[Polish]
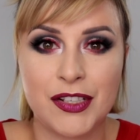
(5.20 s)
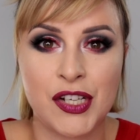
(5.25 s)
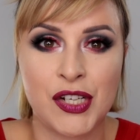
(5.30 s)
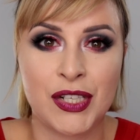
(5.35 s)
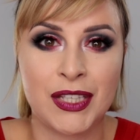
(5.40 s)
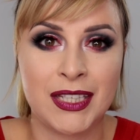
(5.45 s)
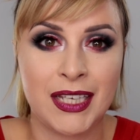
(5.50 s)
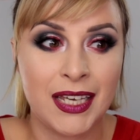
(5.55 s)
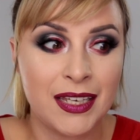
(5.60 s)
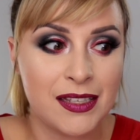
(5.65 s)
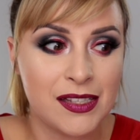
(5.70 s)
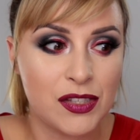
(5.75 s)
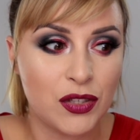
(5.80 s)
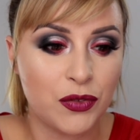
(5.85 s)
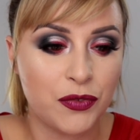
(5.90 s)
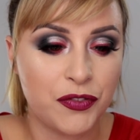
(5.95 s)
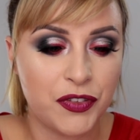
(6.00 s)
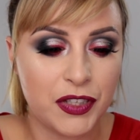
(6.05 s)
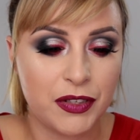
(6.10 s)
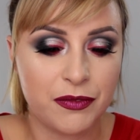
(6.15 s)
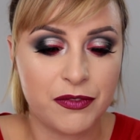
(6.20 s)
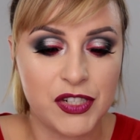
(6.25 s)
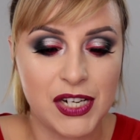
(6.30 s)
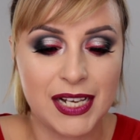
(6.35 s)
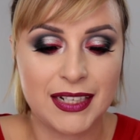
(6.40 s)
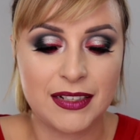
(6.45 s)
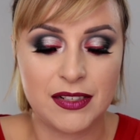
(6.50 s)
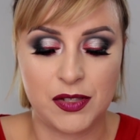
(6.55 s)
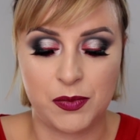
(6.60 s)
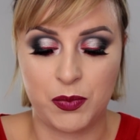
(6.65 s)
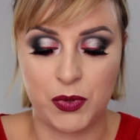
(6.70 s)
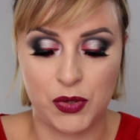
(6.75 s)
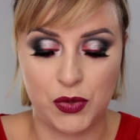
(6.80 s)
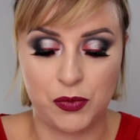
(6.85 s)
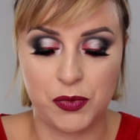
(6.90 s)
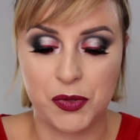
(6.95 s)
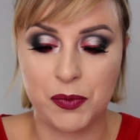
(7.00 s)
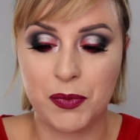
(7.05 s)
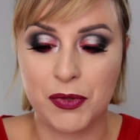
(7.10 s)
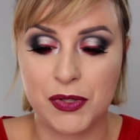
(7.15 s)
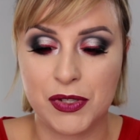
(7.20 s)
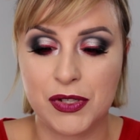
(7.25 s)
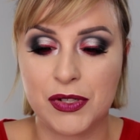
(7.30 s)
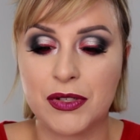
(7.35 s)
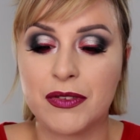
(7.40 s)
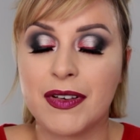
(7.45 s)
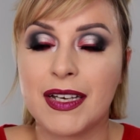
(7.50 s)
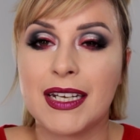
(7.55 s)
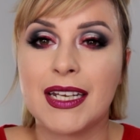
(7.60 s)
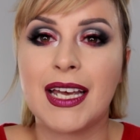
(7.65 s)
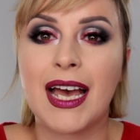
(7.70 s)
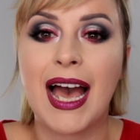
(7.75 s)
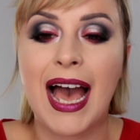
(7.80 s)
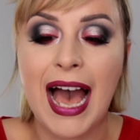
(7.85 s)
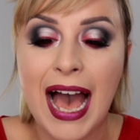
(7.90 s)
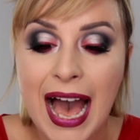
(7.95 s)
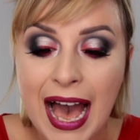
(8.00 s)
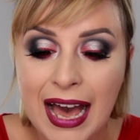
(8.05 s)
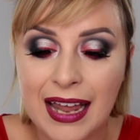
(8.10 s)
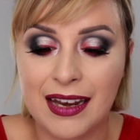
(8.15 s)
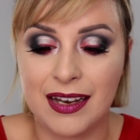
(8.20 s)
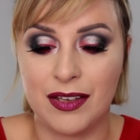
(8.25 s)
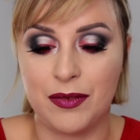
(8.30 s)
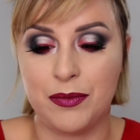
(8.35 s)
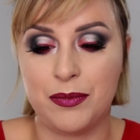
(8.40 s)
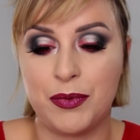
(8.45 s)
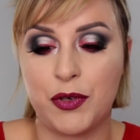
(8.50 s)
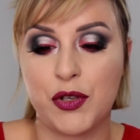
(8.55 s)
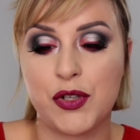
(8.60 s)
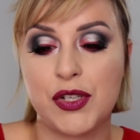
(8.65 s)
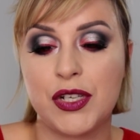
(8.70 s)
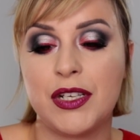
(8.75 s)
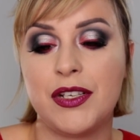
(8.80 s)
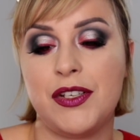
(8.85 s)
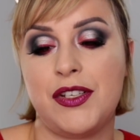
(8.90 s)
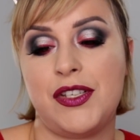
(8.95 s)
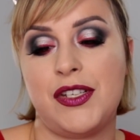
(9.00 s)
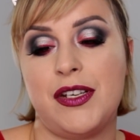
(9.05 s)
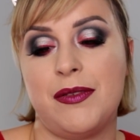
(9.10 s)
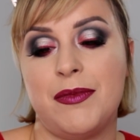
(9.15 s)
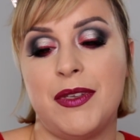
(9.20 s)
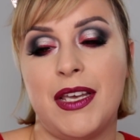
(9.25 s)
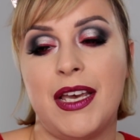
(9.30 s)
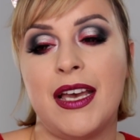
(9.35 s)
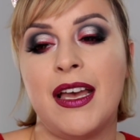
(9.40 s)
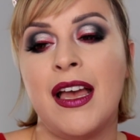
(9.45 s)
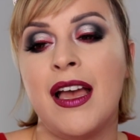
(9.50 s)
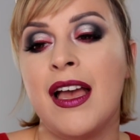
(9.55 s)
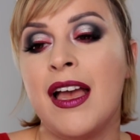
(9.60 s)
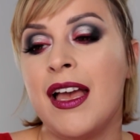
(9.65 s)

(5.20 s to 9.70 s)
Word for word: że nie jest to film w żaden sposób sponsorowany, ale prosiliście mnie.